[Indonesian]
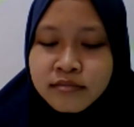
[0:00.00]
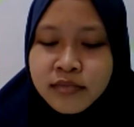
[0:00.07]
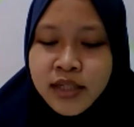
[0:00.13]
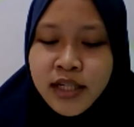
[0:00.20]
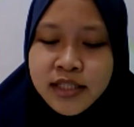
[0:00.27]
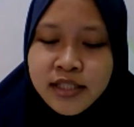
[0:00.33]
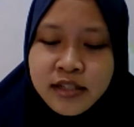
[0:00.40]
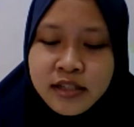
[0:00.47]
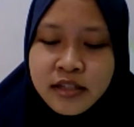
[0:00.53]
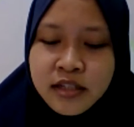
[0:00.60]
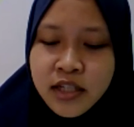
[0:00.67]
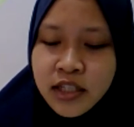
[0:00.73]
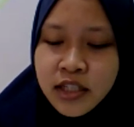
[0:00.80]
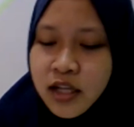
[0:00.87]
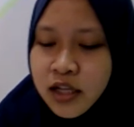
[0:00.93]
Geser
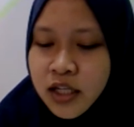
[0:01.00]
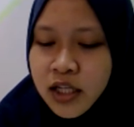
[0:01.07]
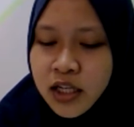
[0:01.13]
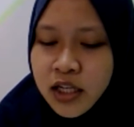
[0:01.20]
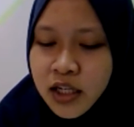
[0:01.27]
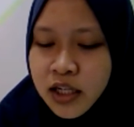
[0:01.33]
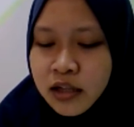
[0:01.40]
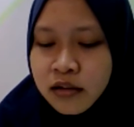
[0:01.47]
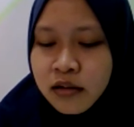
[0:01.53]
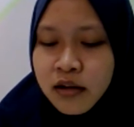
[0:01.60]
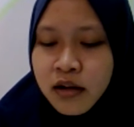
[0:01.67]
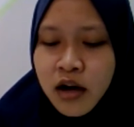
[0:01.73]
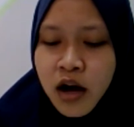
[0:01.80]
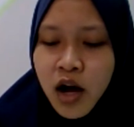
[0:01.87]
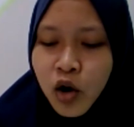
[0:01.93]
sedikit ke kiri.
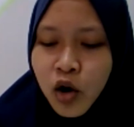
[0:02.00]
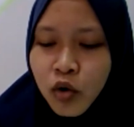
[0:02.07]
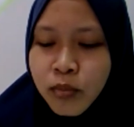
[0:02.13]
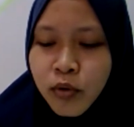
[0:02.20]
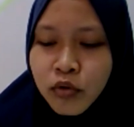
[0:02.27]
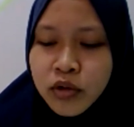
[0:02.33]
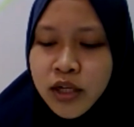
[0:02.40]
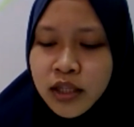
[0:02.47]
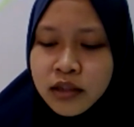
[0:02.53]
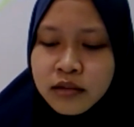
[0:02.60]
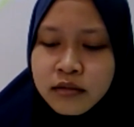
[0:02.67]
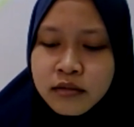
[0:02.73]
Aku mau lihat